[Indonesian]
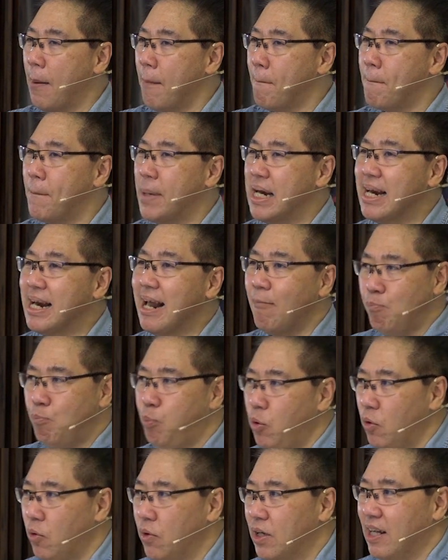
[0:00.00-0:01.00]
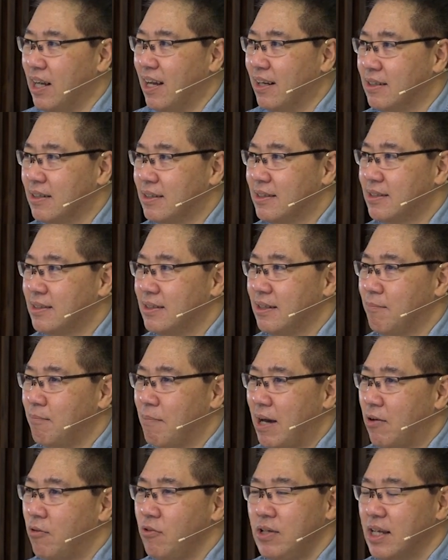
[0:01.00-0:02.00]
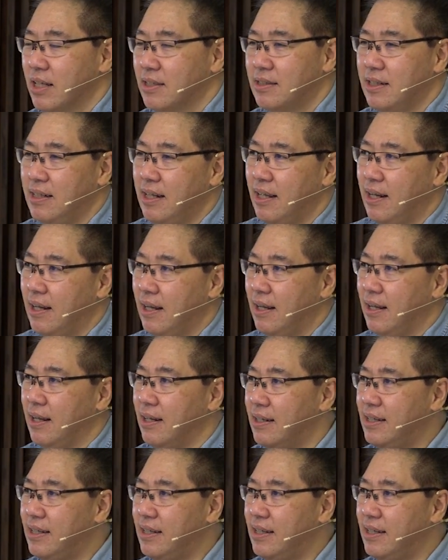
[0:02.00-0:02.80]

menabur dengan semaunya sendiri,